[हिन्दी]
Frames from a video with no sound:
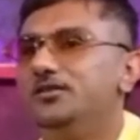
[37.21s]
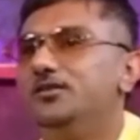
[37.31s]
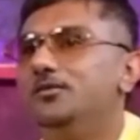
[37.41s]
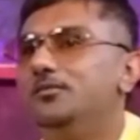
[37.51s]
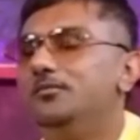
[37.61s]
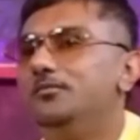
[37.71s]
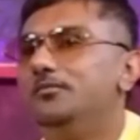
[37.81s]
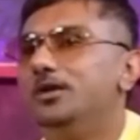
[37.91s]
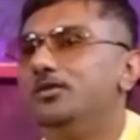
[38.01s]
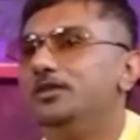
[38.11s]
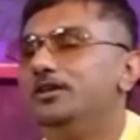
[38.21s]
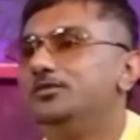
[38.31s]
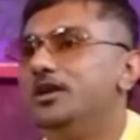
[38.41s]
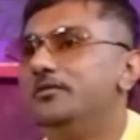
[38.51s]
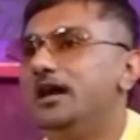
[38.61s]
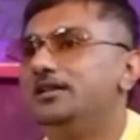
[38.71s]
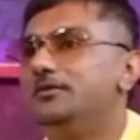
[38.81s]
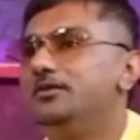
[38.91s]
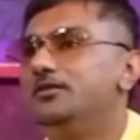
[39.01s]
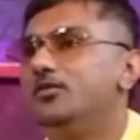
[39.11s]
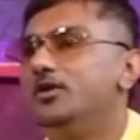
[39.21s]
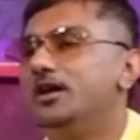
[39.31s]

तो मेरे को ये सुनने में आता था कि